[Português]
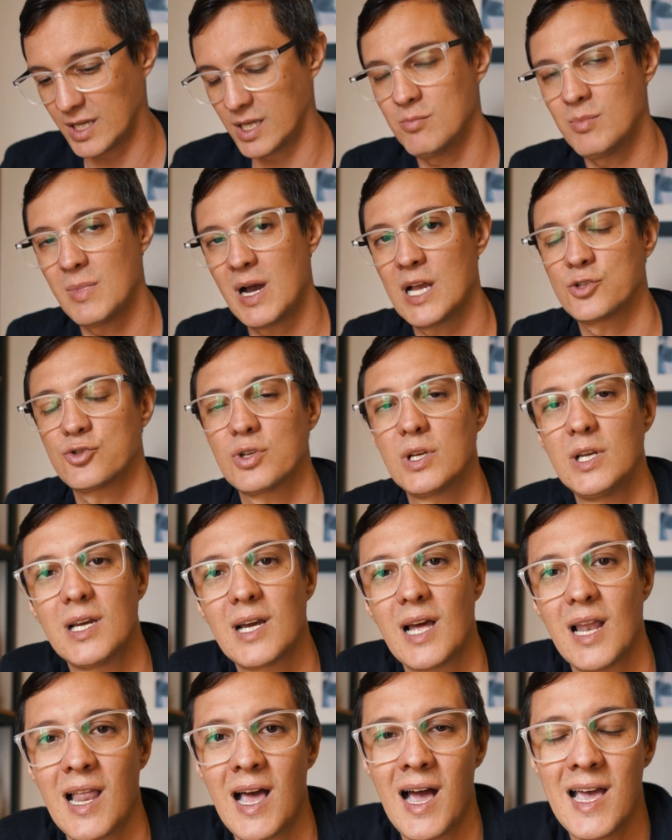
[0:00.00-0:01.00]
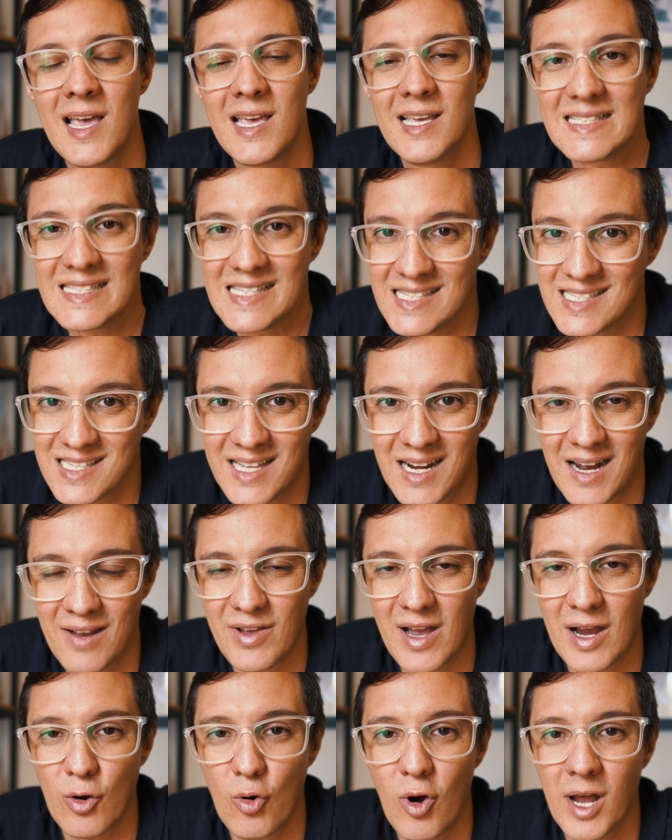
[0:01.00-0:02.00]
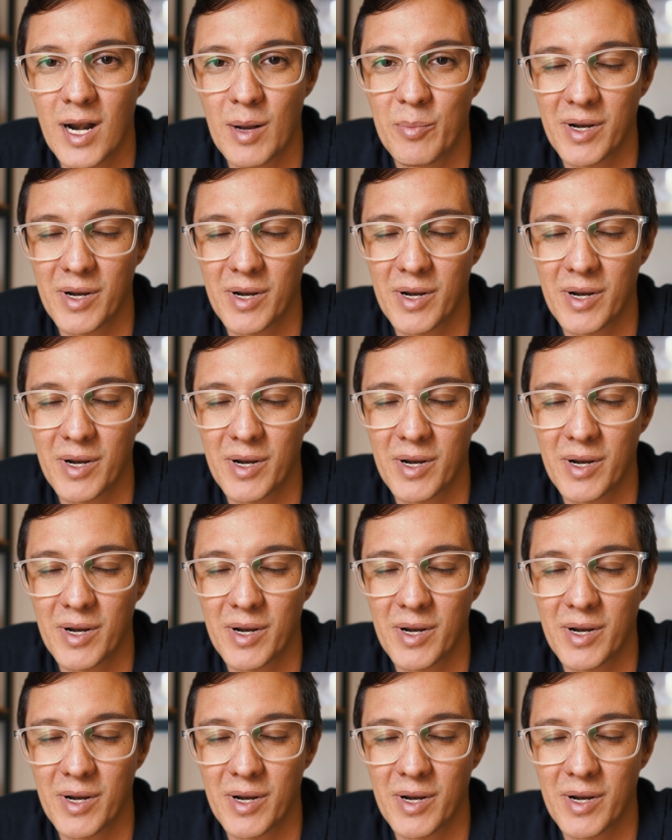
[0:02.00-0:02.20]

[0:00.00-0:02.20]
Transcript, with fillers: aqui embaixo, clica lá, se inscreve agora